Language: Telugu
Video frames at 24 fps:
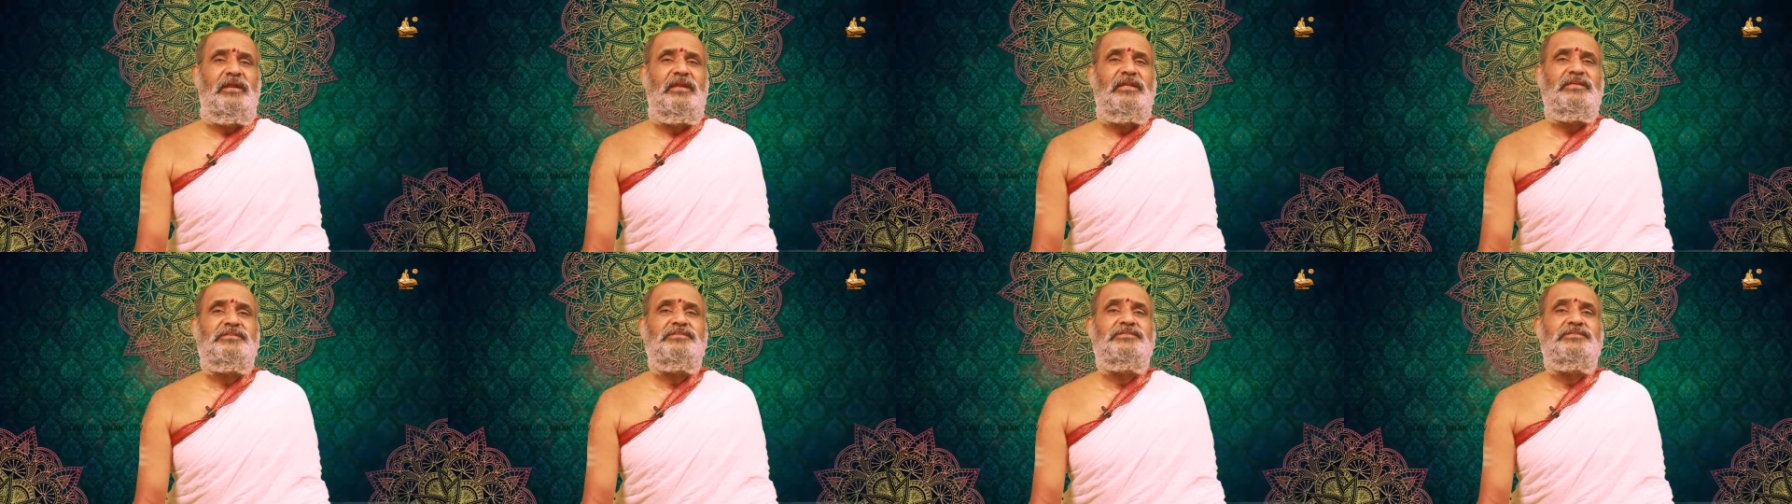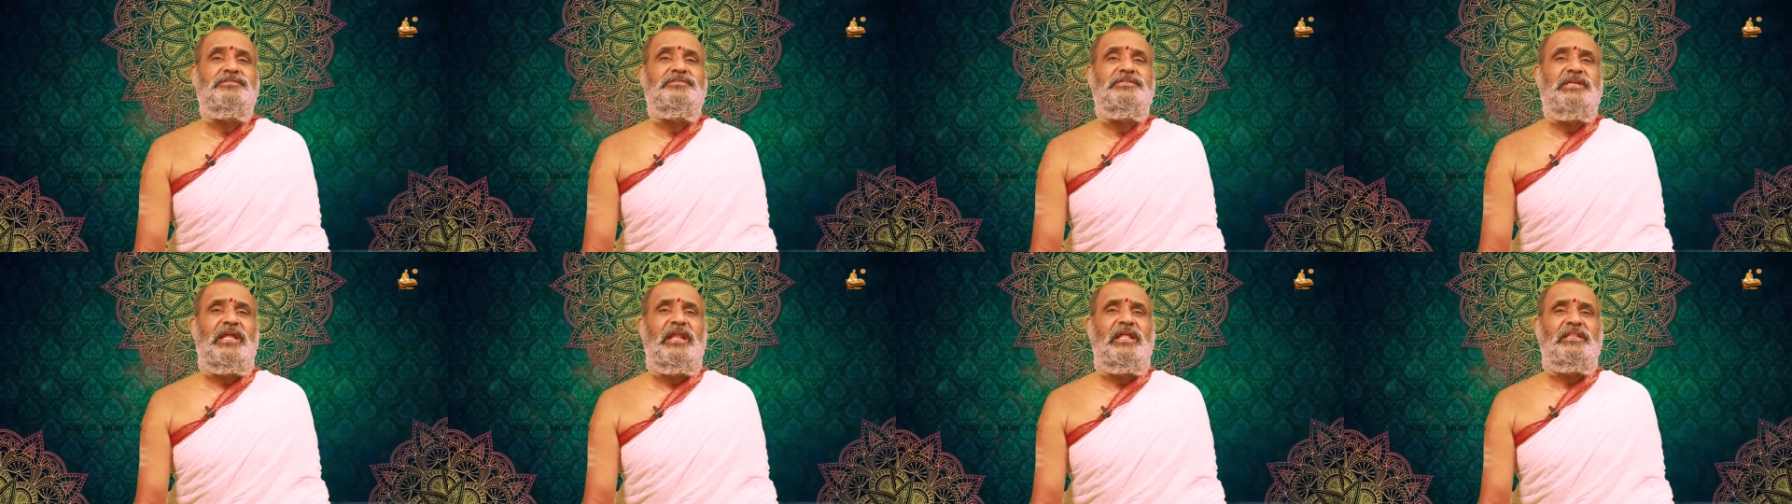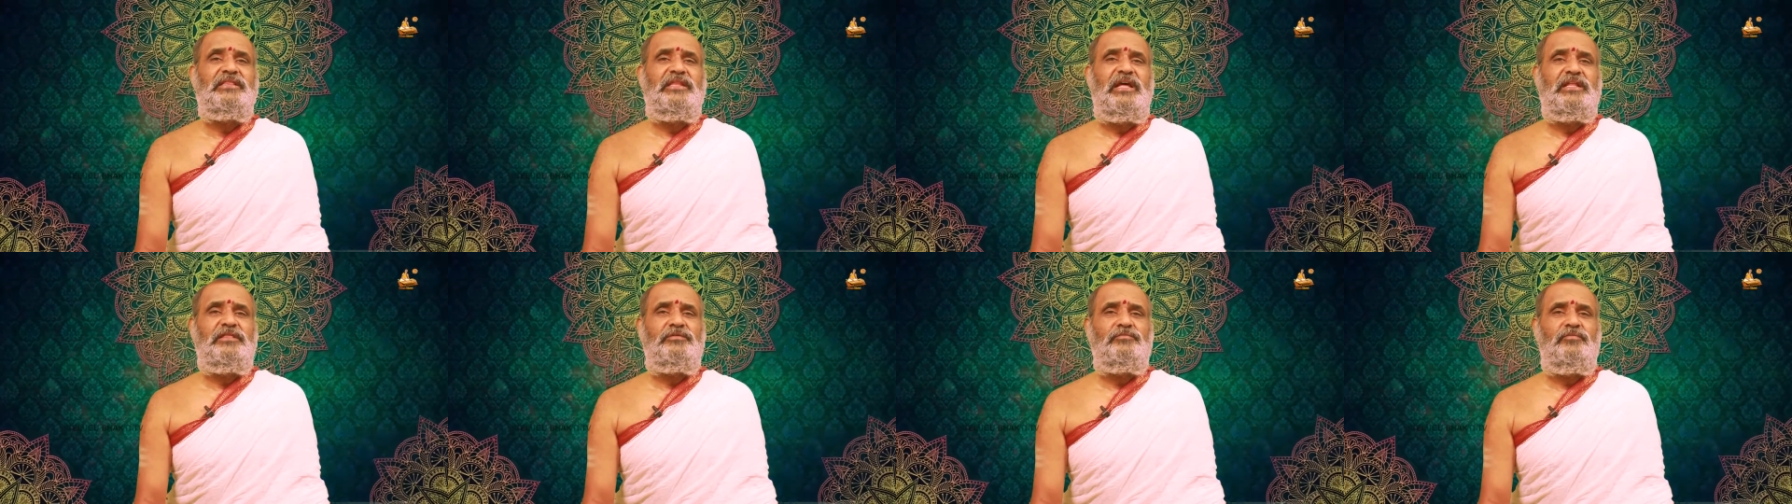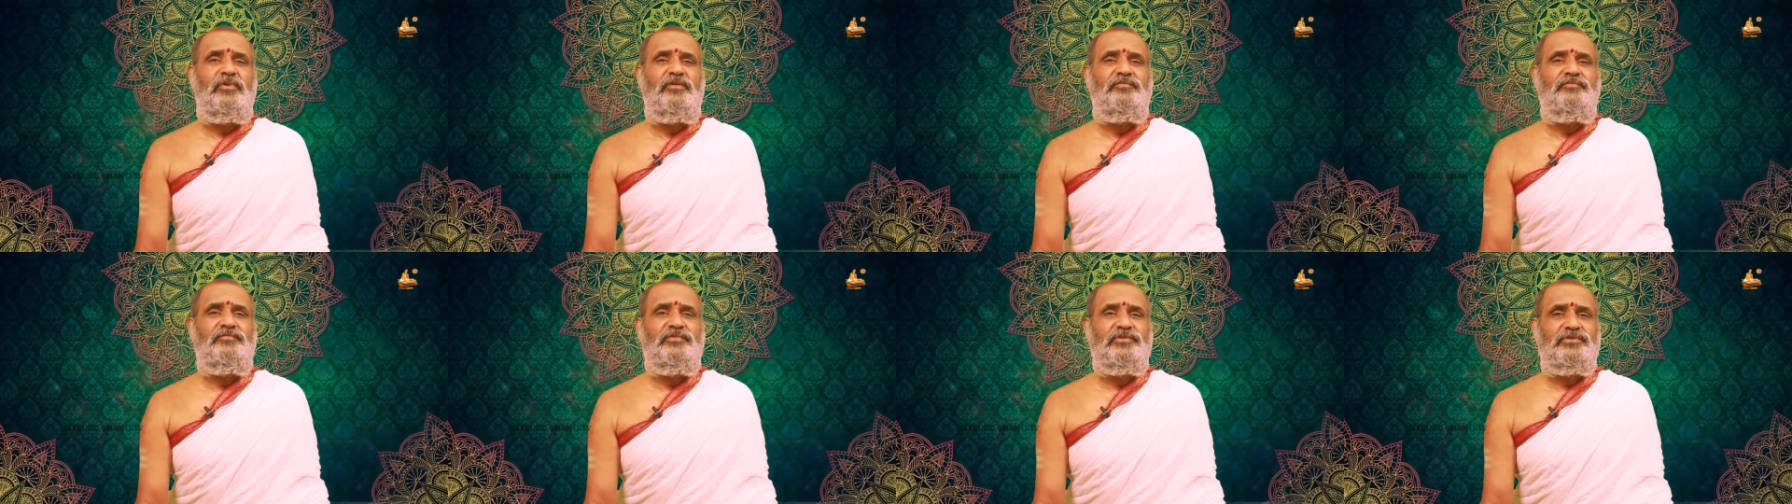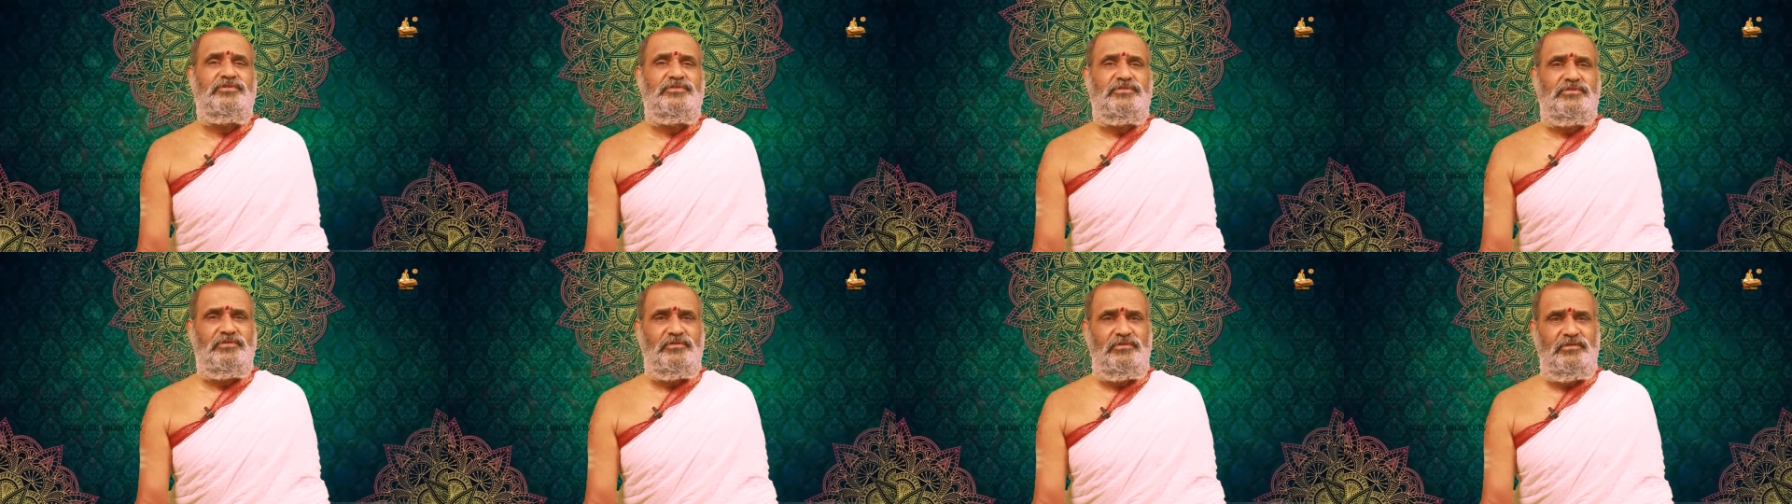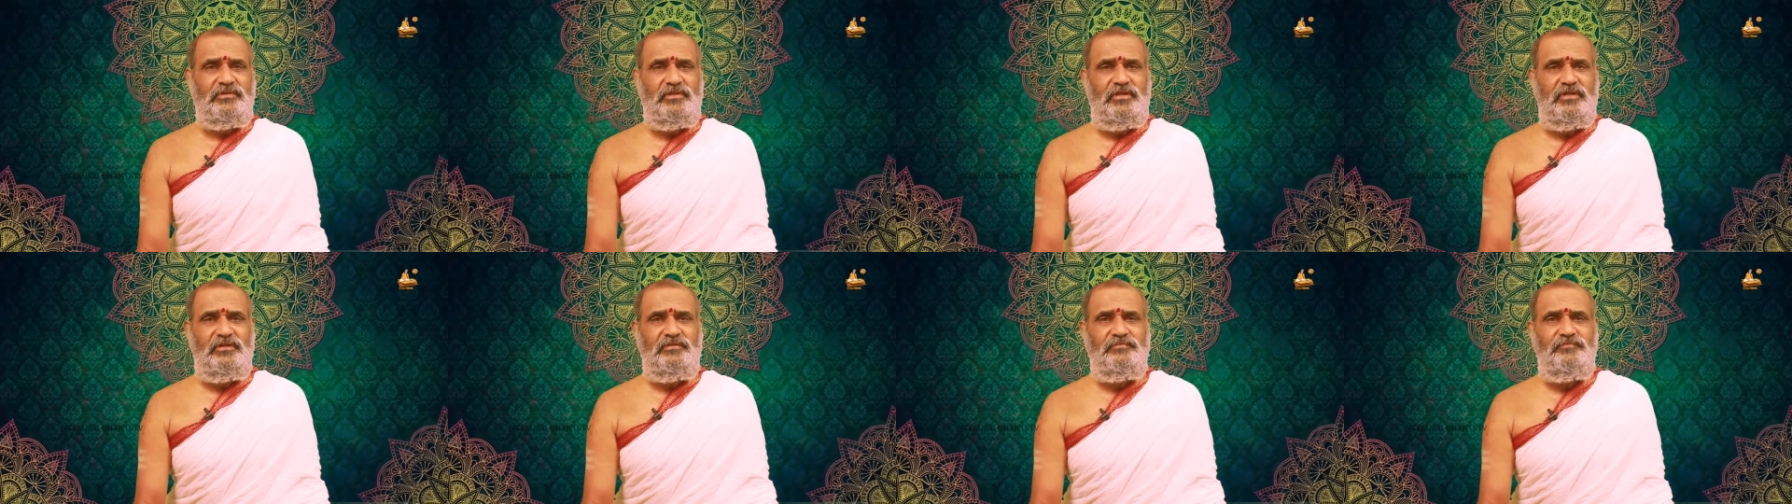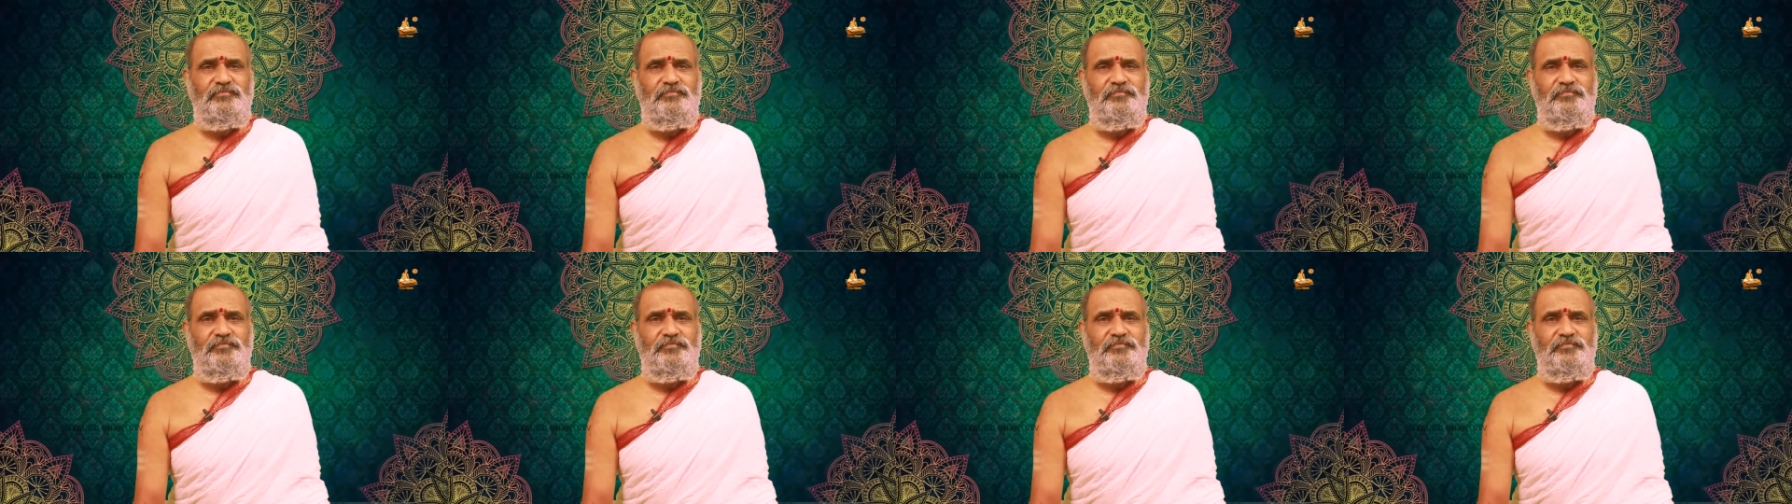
నిశ్చల తత్వం వస్తుంది